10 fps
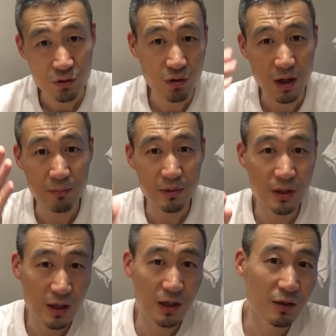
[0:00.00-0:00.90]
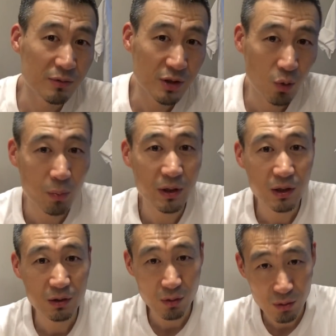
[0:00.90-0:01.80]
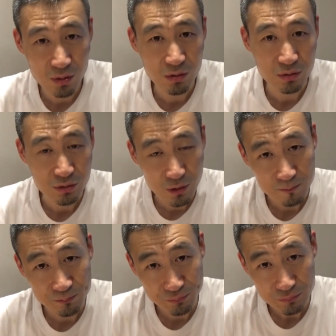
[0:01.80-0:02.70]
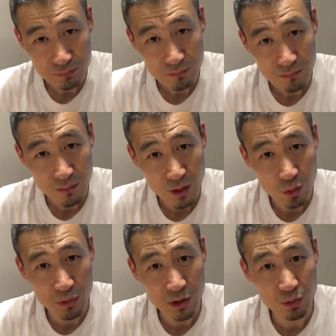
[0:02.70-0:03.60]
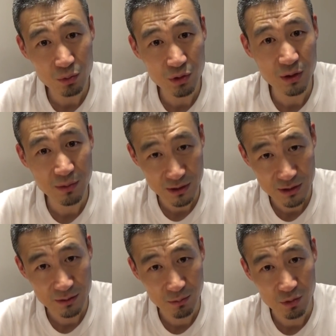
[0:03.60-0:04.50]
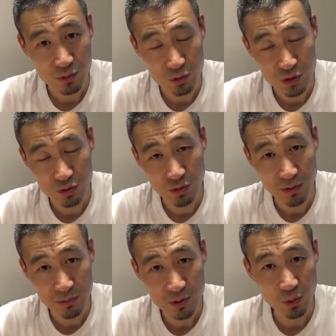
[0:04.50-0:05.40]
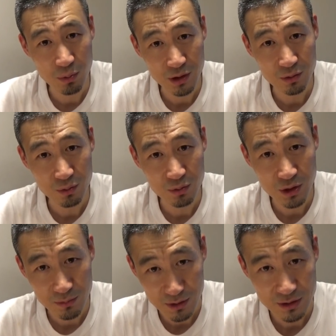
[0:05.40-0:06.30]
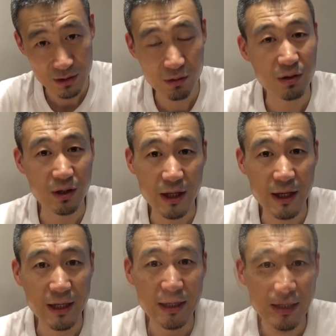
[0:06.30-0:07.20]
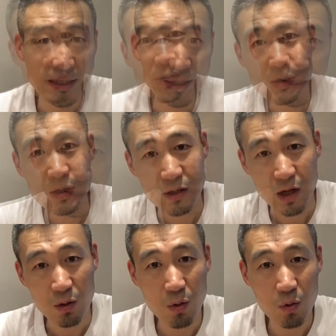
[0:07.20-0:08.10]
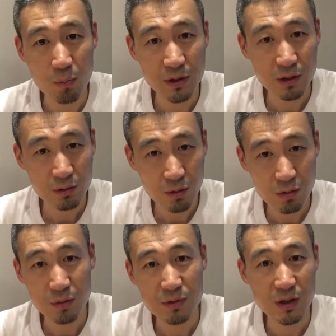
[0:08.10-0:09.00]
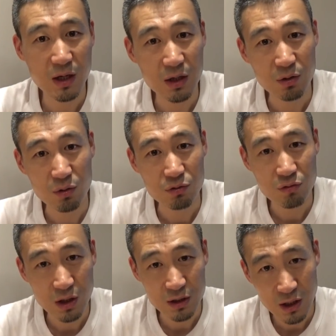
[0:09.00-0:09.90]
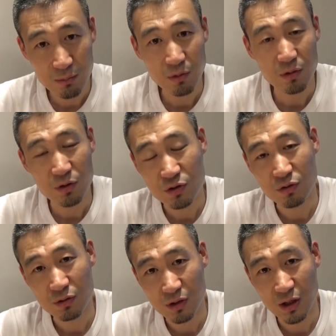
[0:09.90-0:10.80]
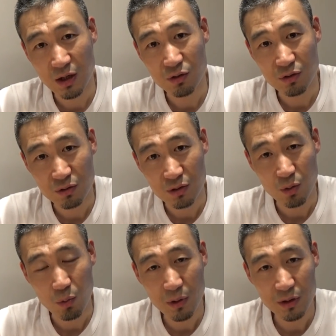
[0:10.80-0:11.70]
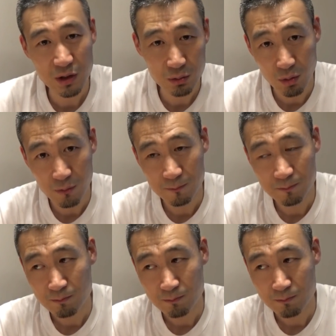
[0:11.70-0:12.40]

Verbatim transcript: 축하합니다 그럼 이제 오메데또라고 하거든요 오메데또 고다이마스 뭐 존칭으로 말하면 이제 오메데또 고다이마스라고 하는데 개婚 오메데또 그럼 이제 아 결혼 축하한다 뭐 이런 식으로 얘기를 하거든요. 근 오메데또